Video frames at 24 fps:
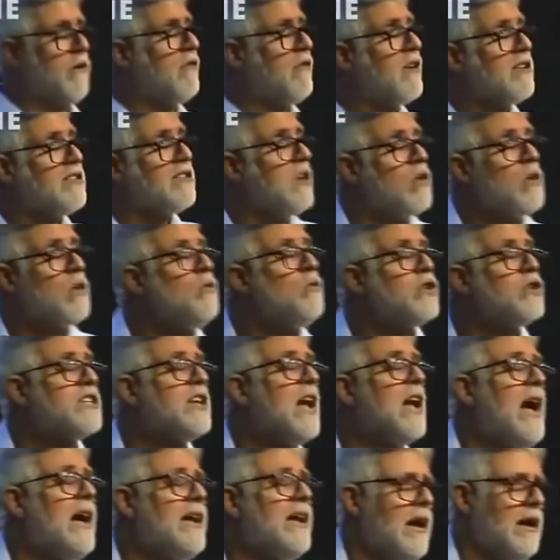vai fazer como
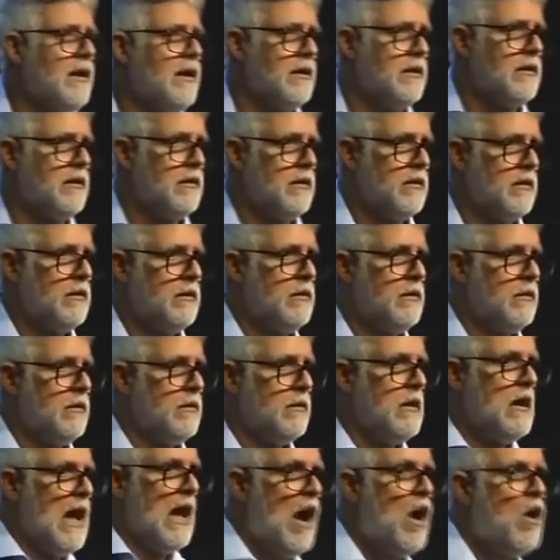Sara,
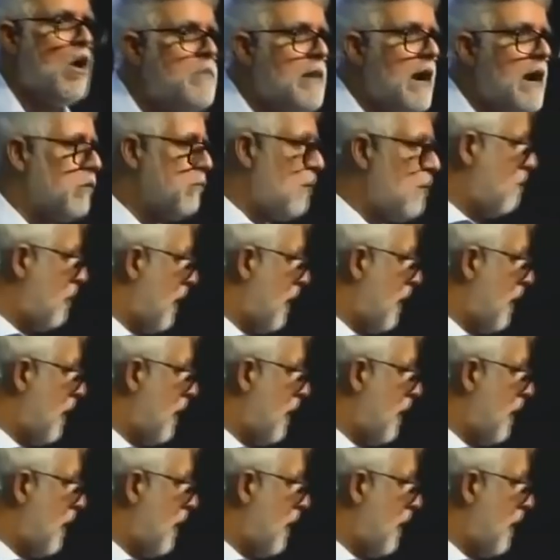arrumar uma